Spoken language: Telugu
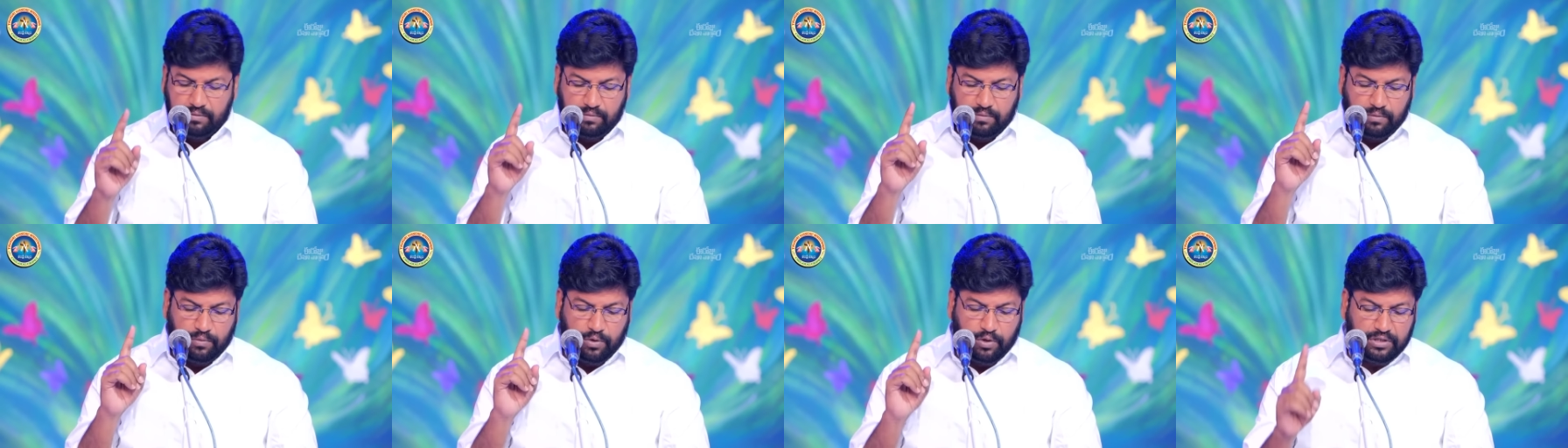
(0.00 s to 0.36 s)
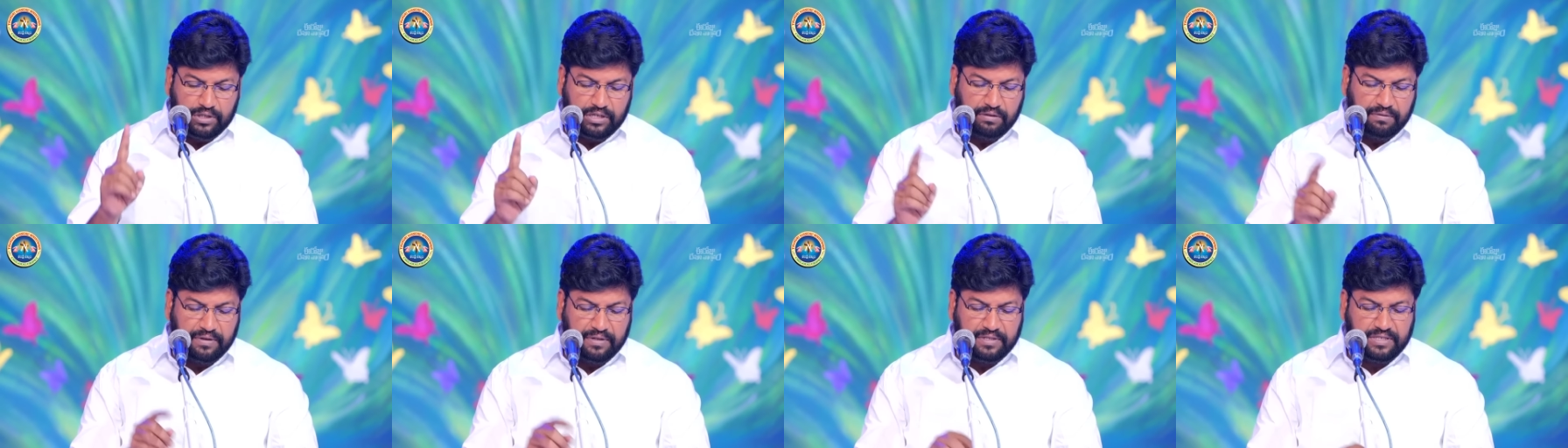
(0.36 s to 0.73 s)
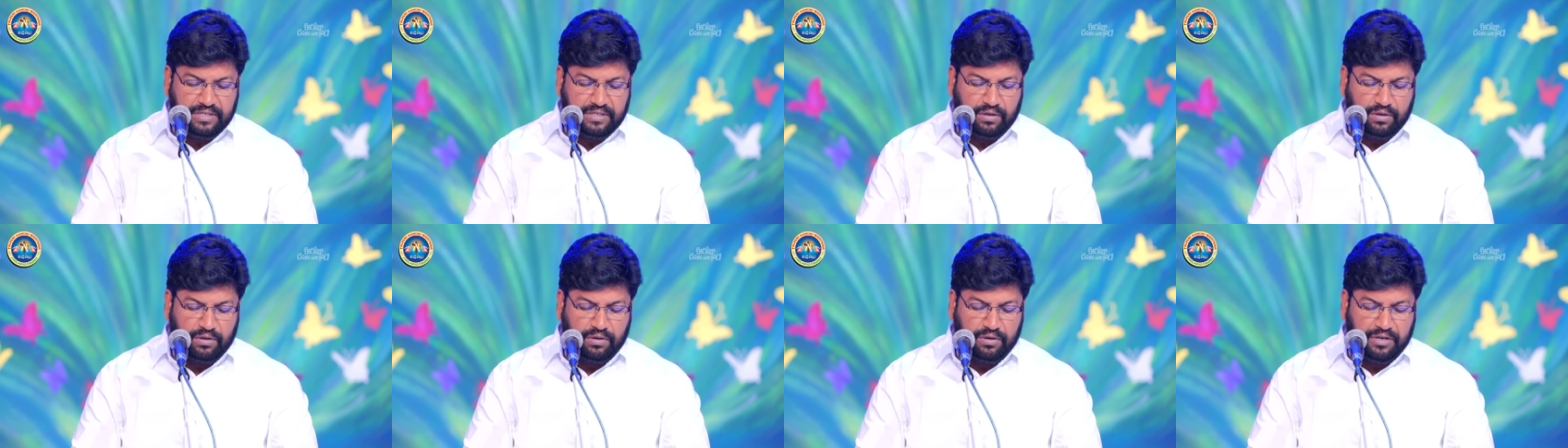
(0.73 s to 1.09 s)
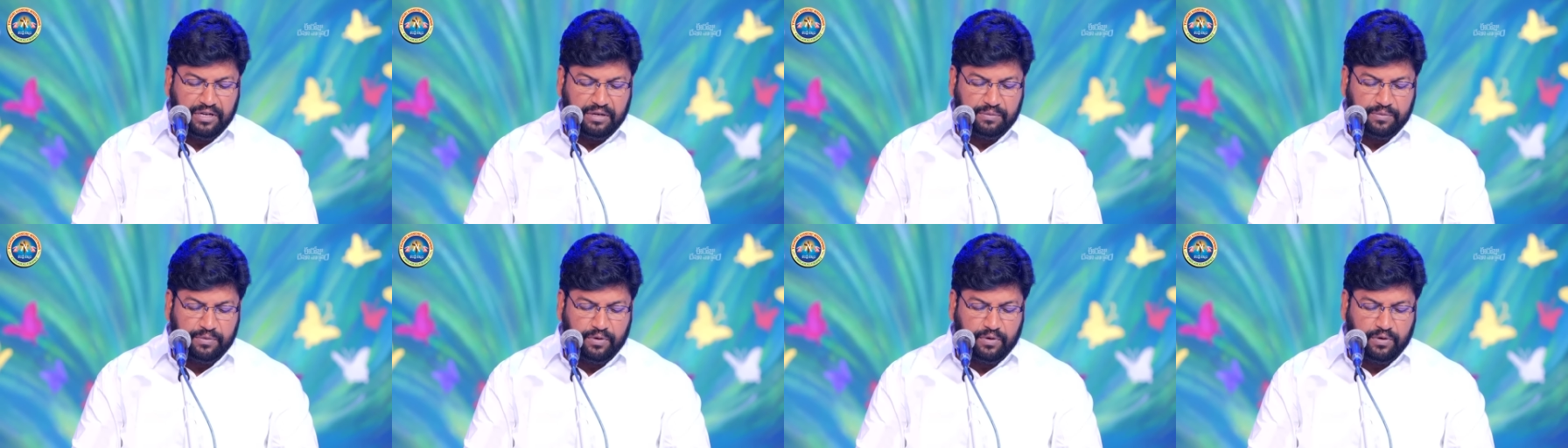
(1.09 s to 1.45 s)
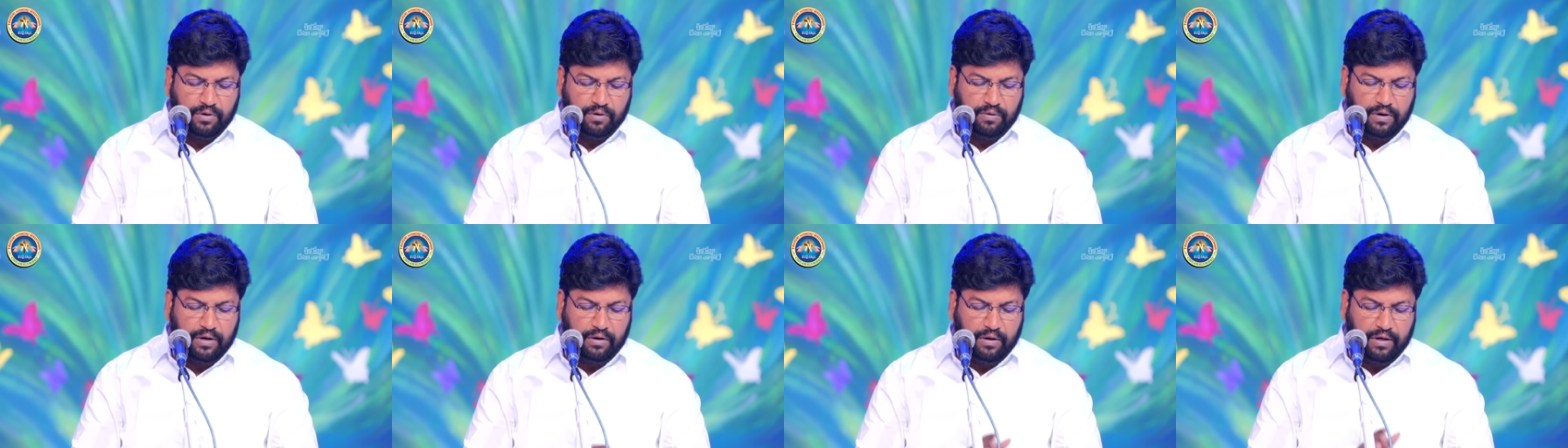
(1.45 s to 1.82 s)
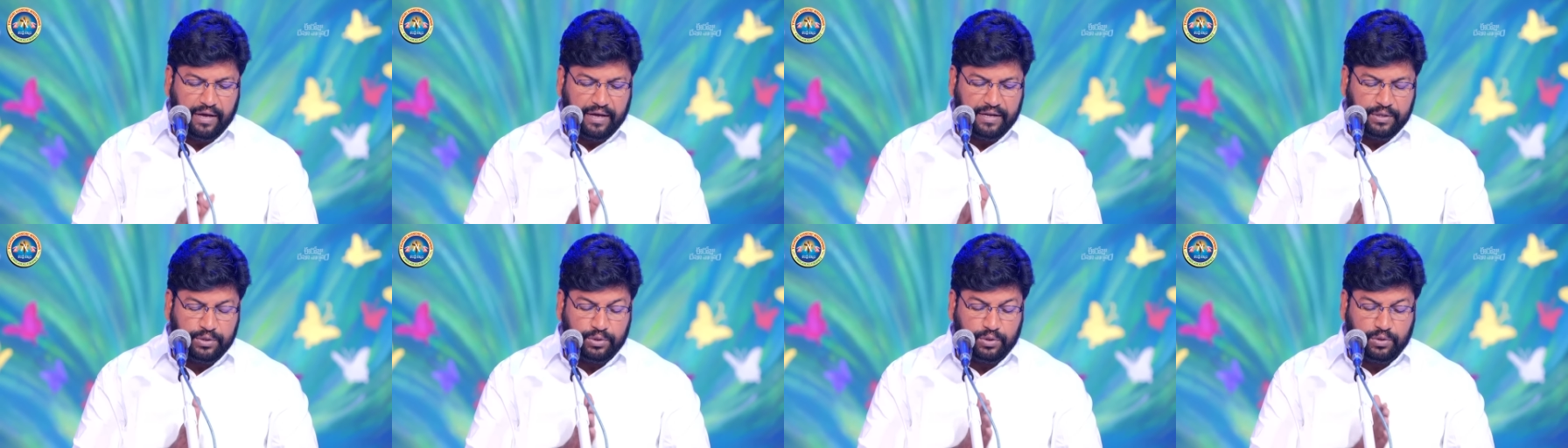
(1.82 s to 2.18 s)
మొదటి వచనంలోనేమో వారు
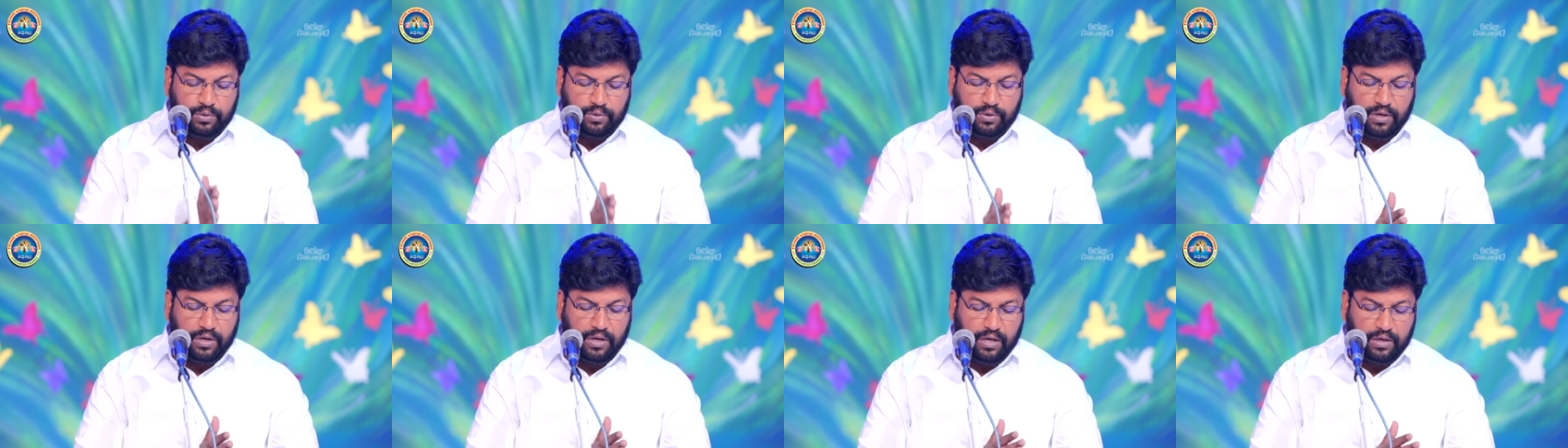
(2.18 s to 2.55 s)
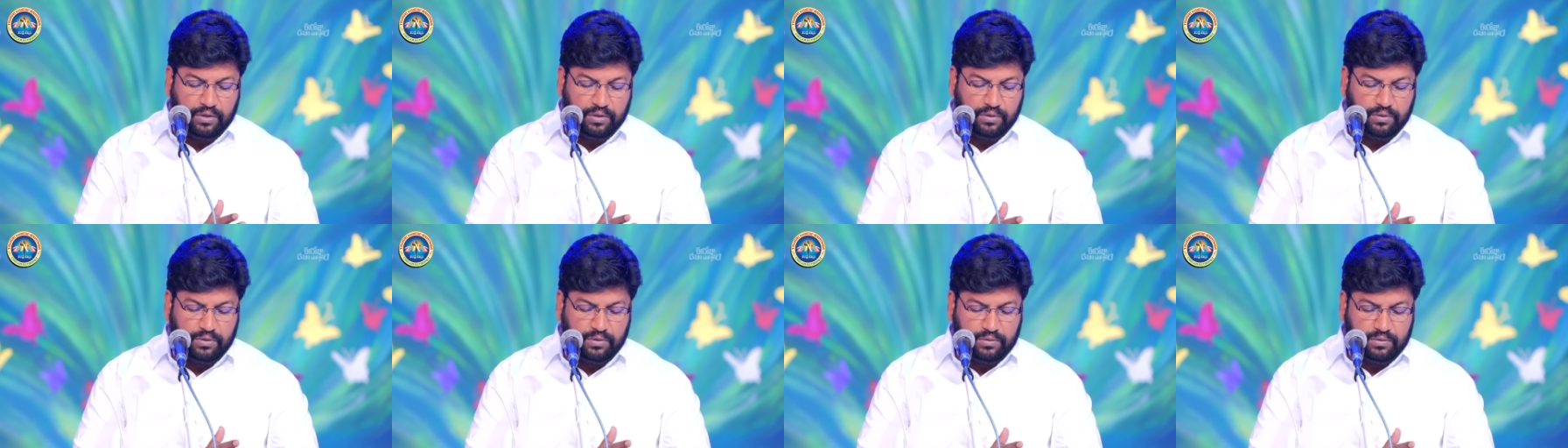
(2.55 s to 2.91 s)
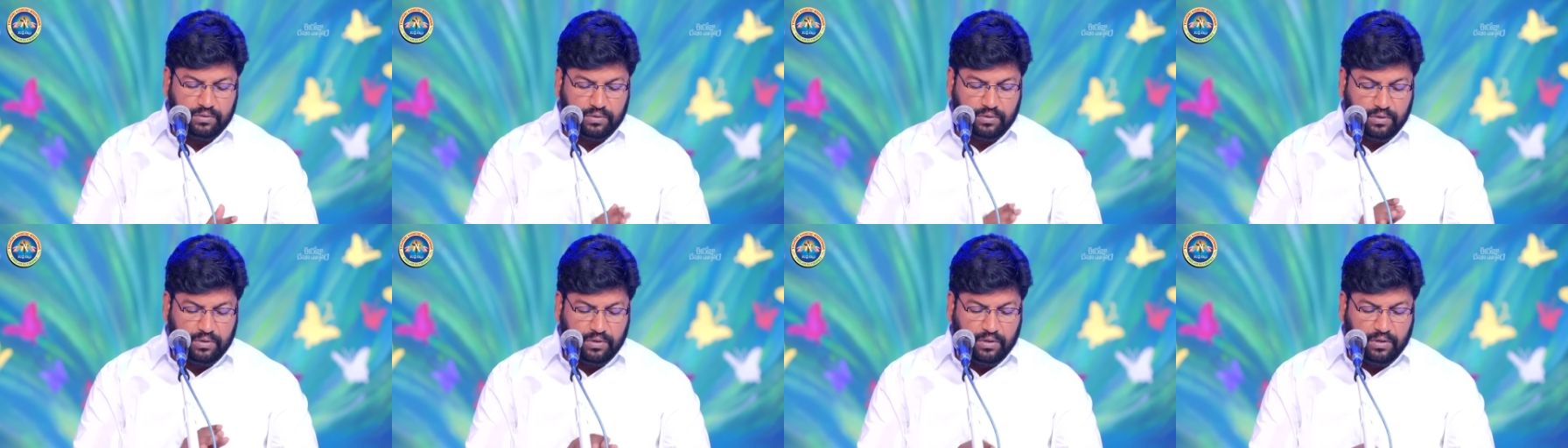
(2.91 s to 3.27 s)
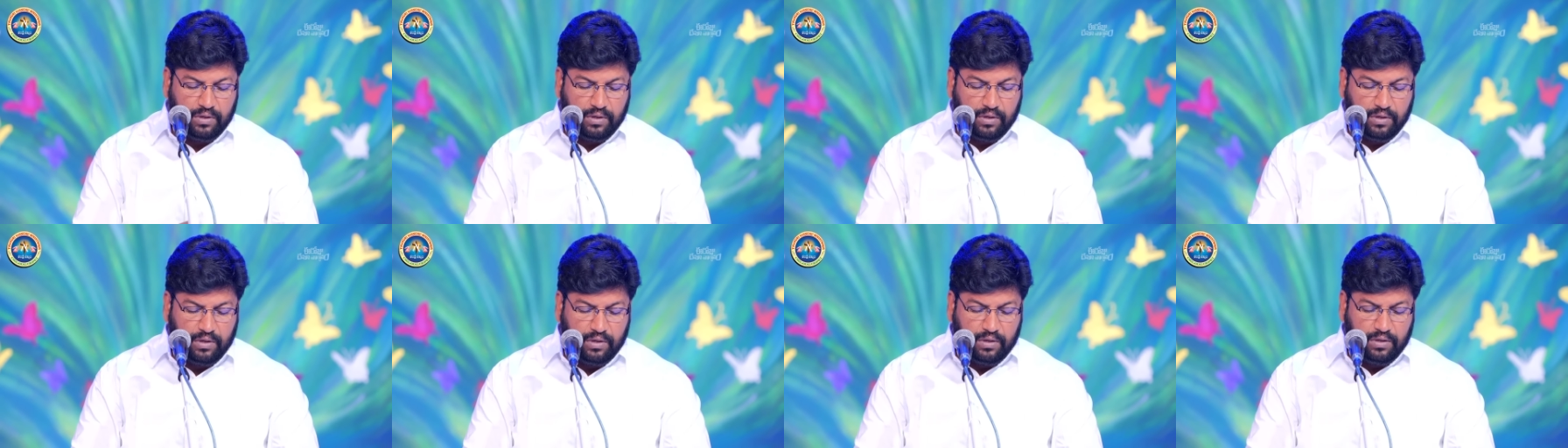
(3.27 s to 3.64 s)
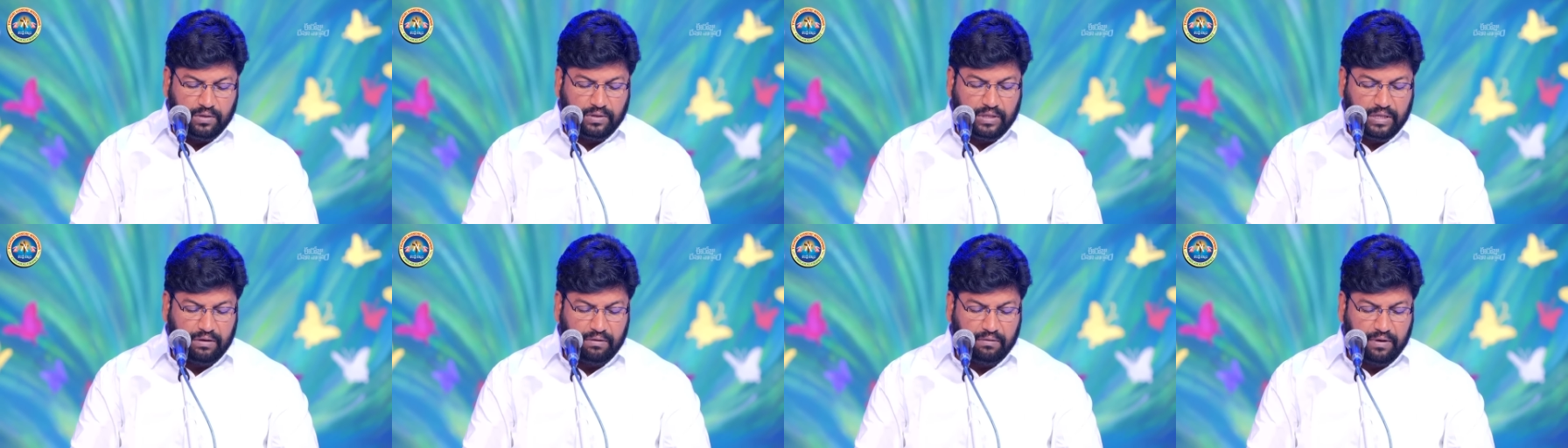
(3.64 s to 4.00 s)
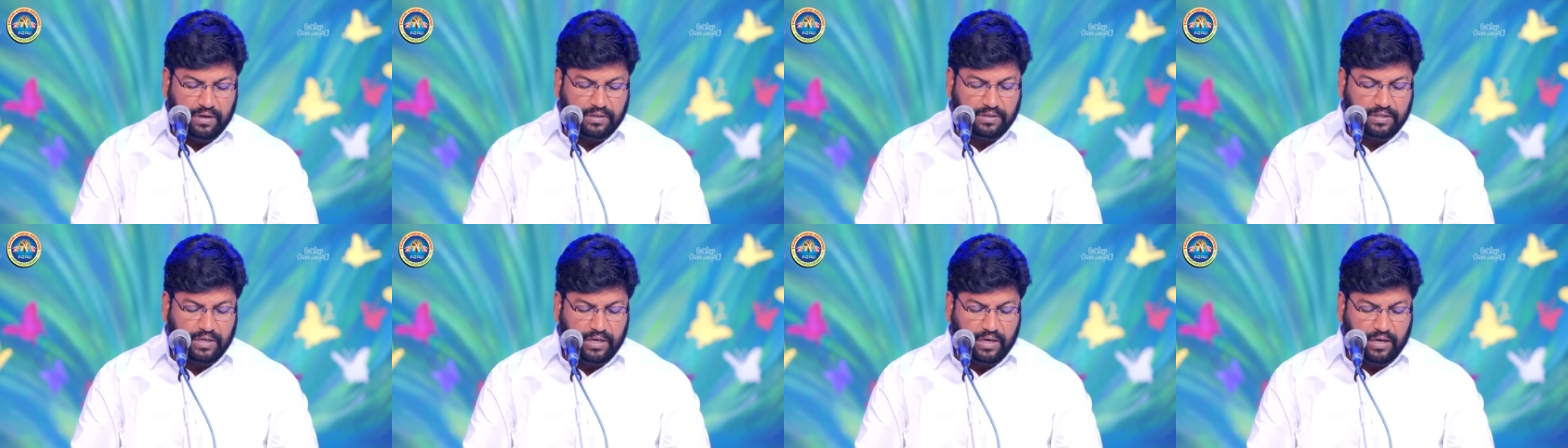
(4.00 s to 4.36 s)
ఆయనతో ఉన్నారు
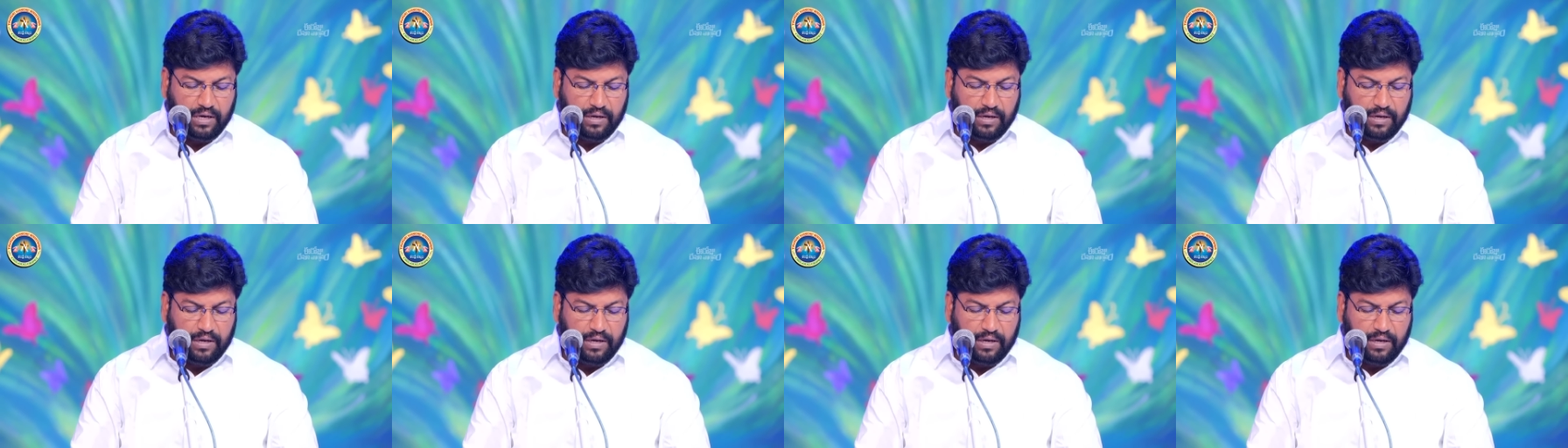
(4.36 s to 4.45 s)
తర్వాత